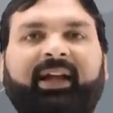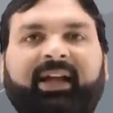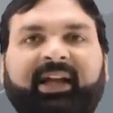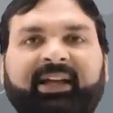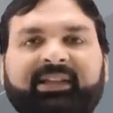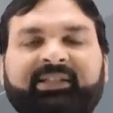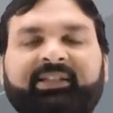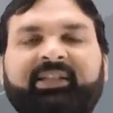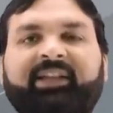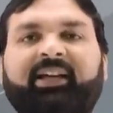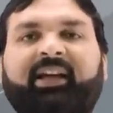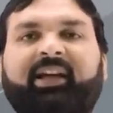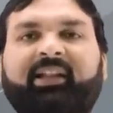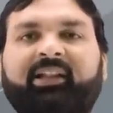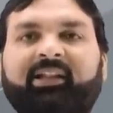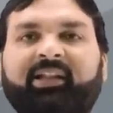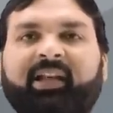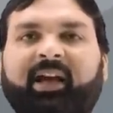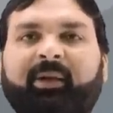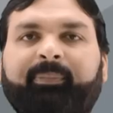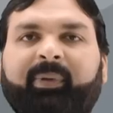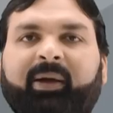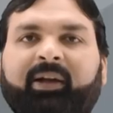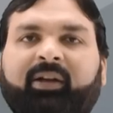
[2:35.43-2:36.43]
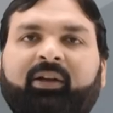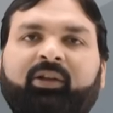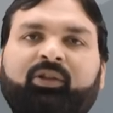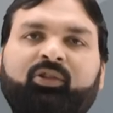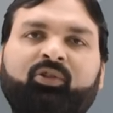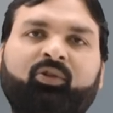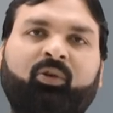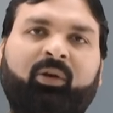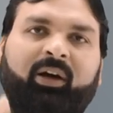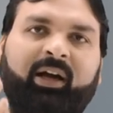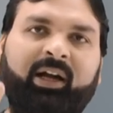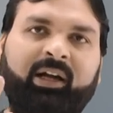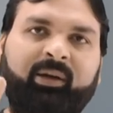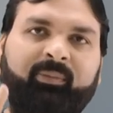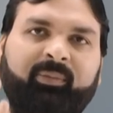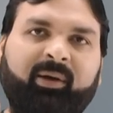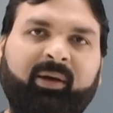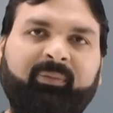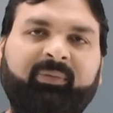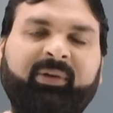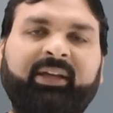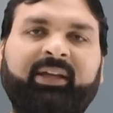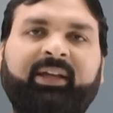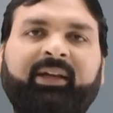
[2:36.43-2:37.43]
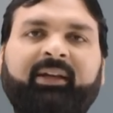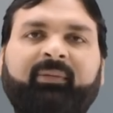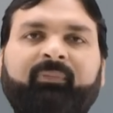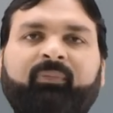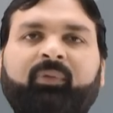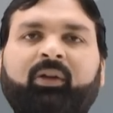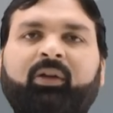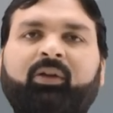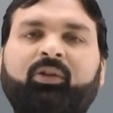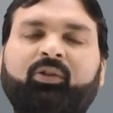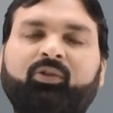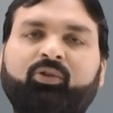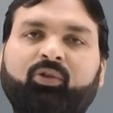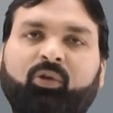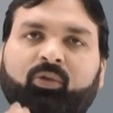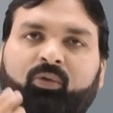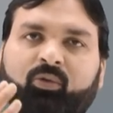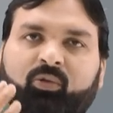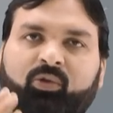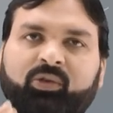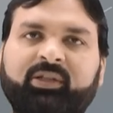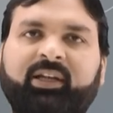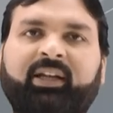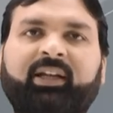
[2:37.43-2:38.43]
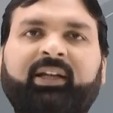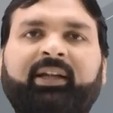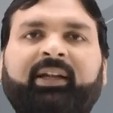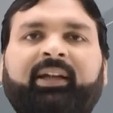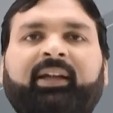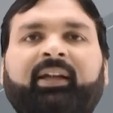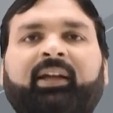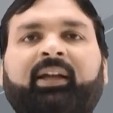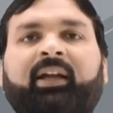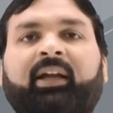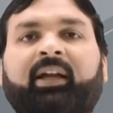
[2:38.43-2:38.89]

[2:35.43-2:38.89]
ऐसे अध्यापक जो अनुभवी हैं जो कुशल हैं